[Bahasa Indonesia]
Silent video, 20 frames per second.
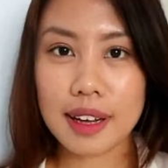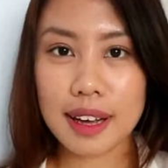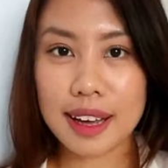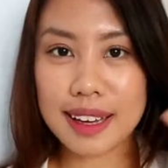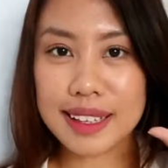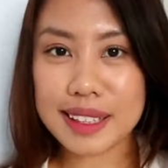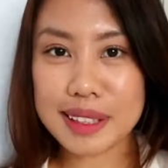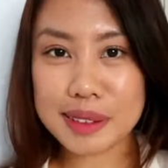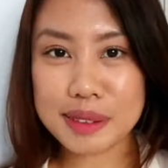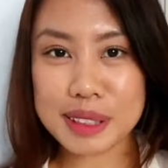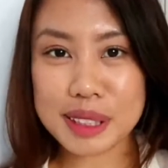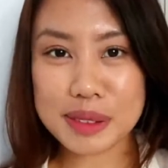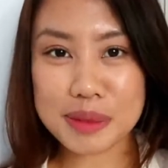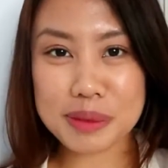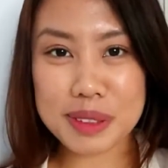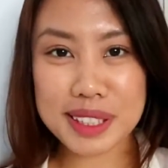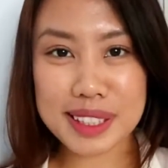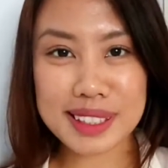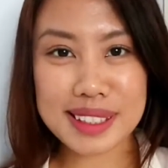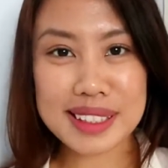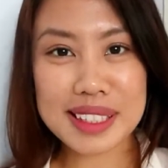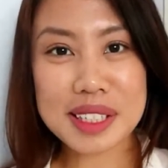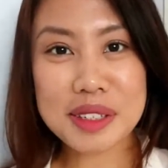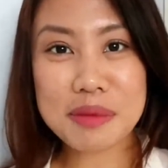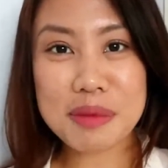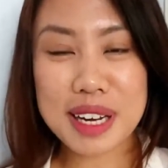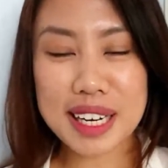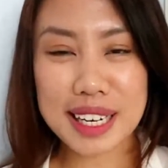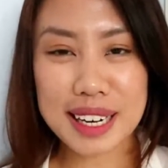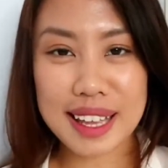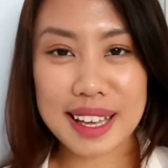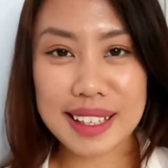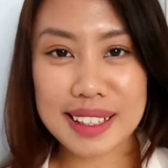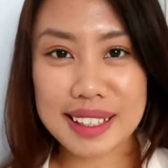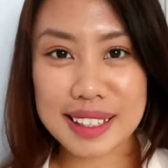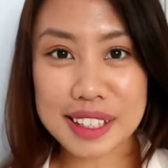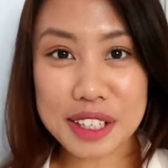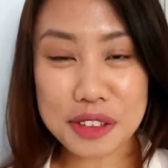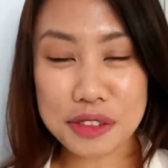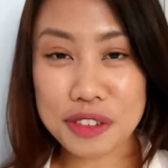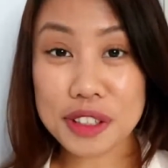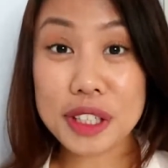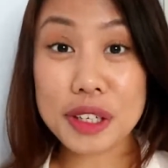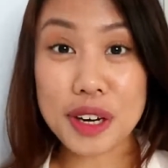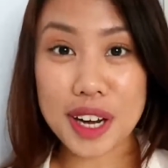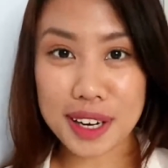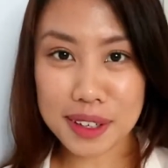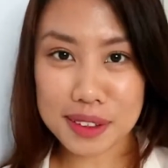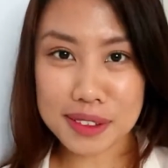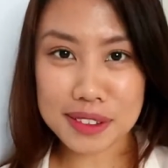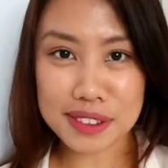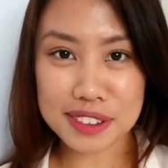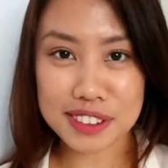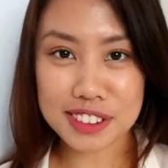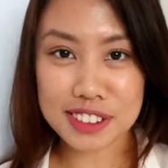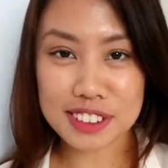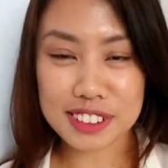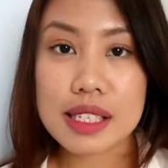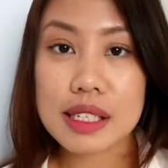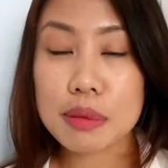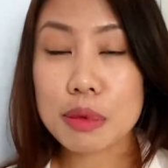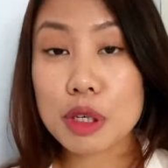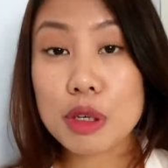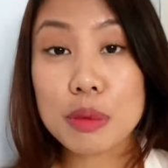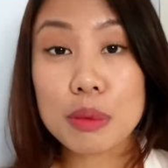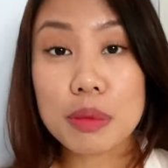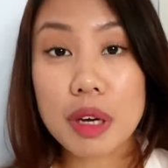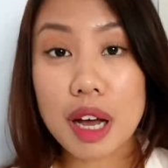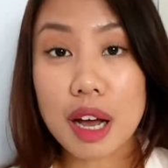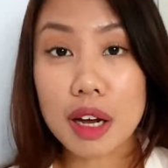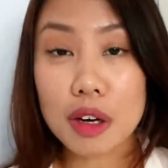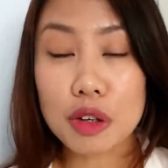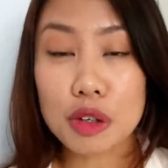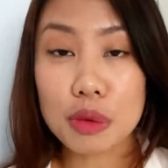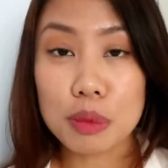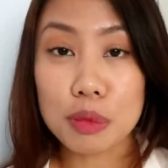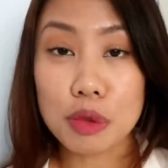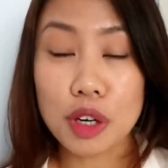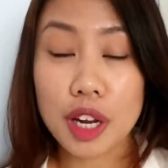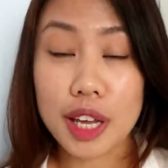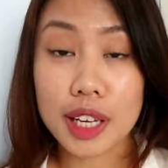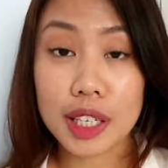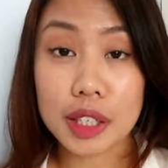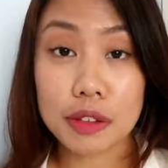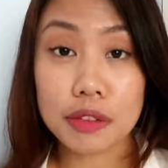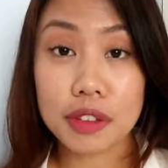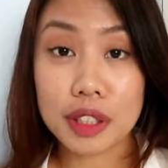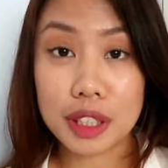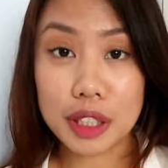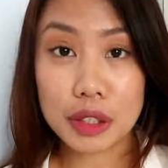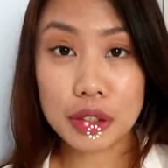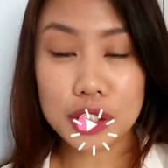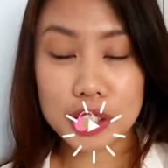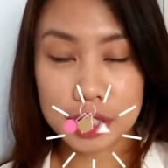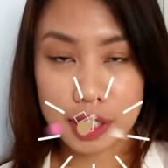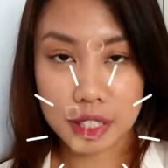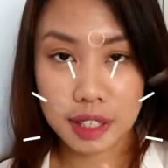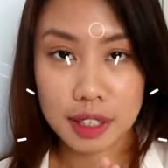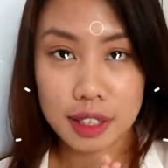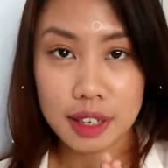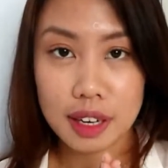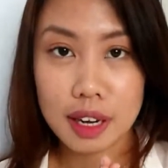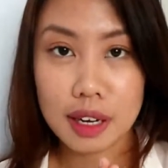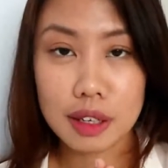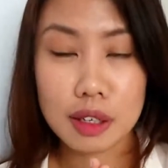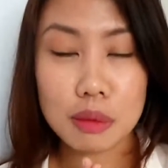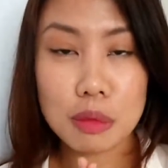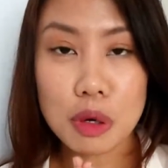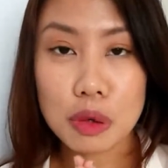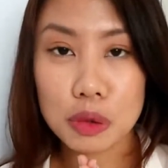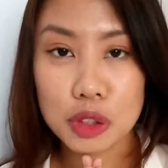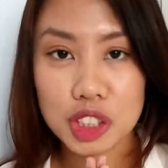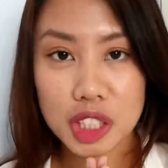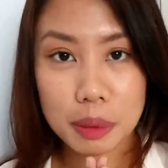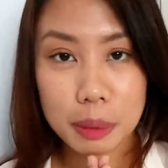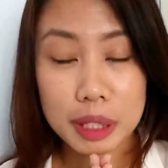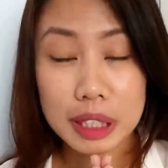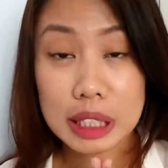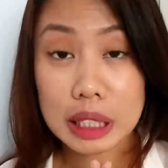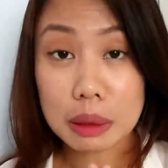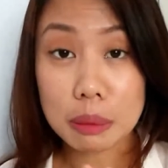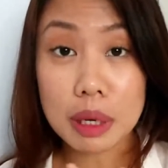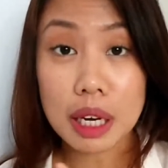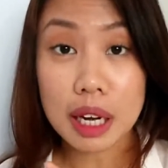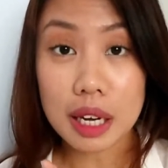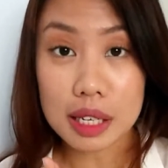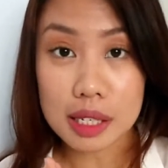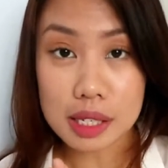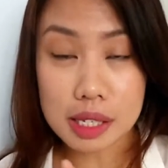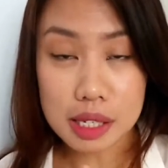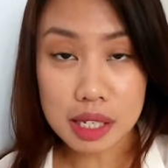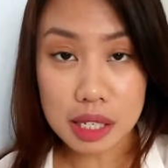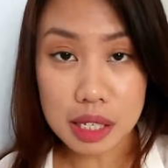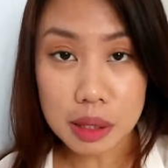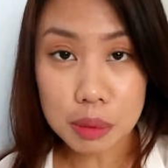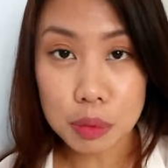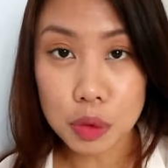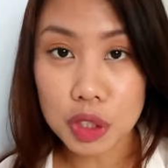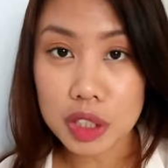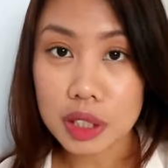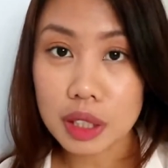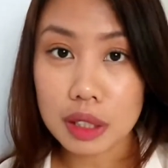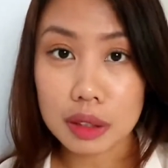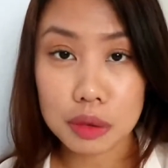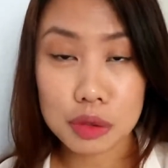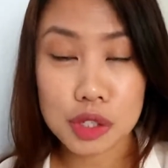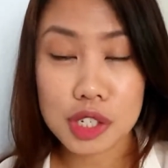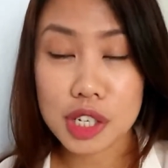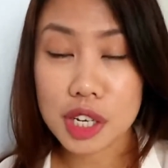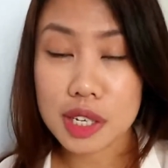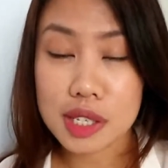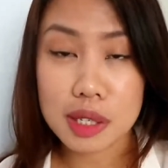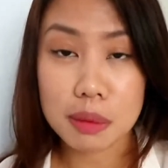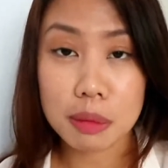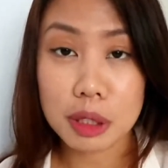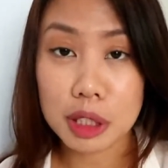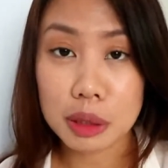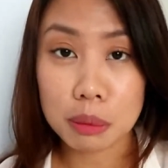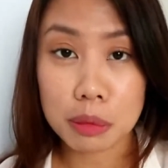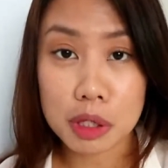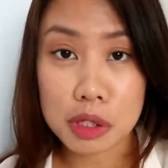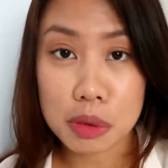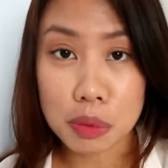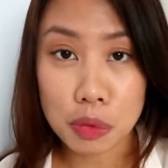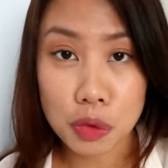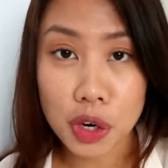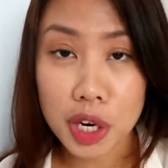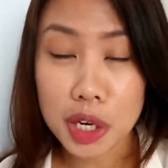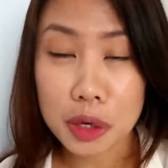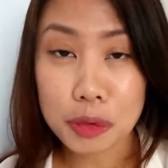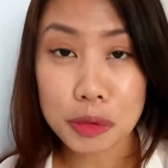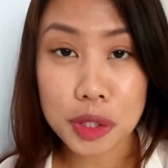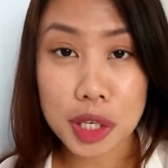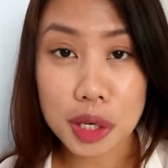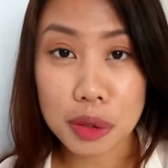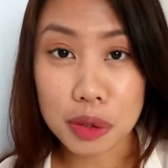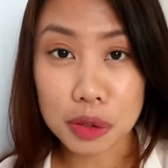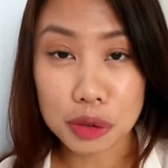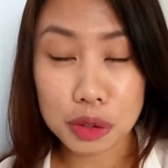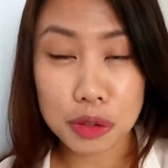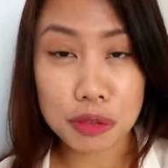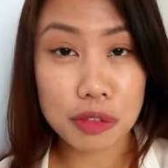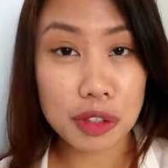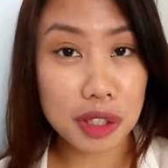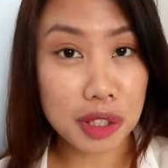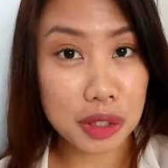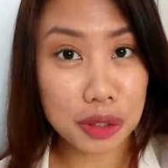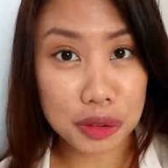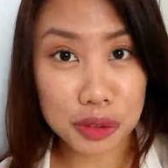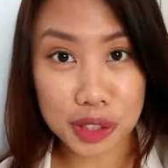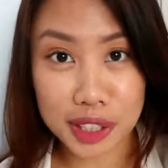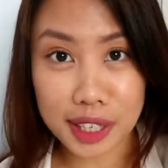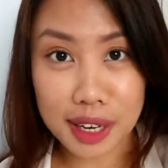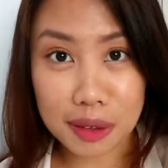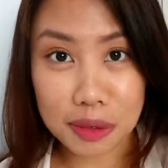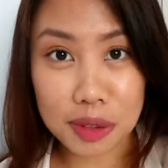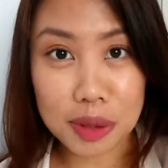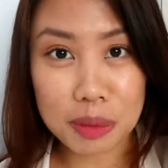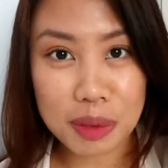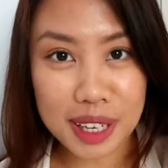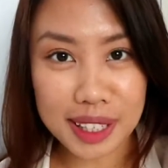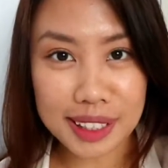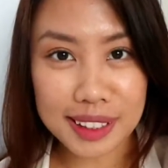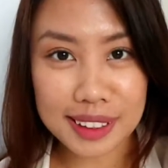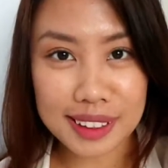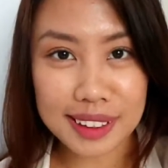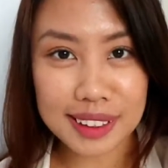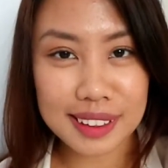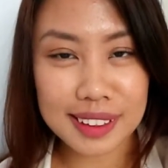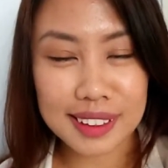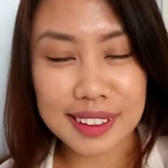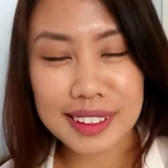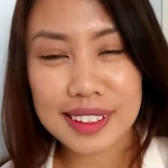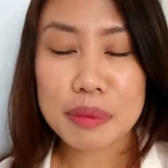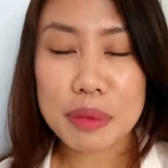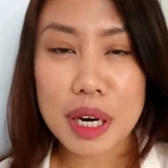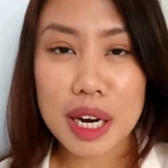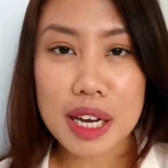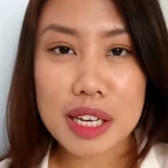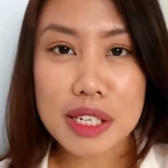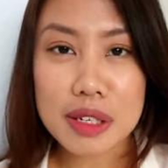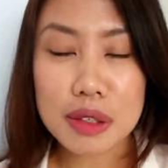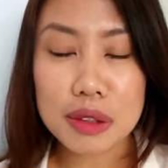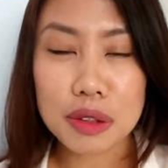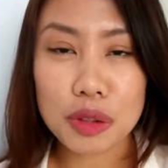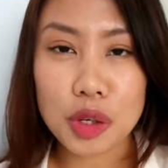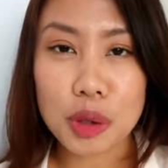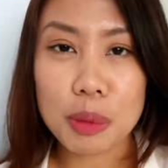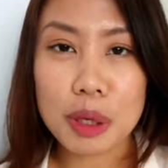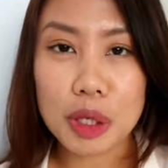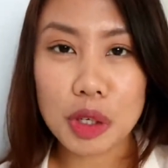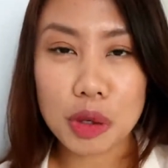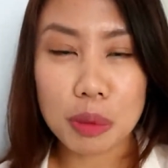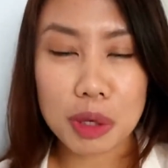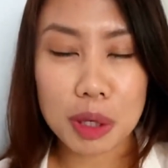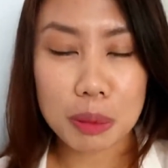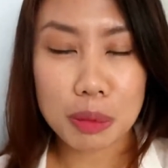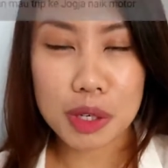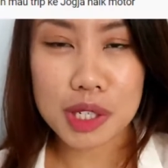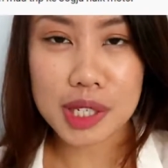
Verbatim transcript: Hai teman-teman teman-teman, kembali lagi di video aku Sebelum aku mulai ke videonya, aku mau ngucapin terima kasih buat antusias teman-teman semua yang udah nonton video touring aku kemarin Terima kasih untuk komen-komen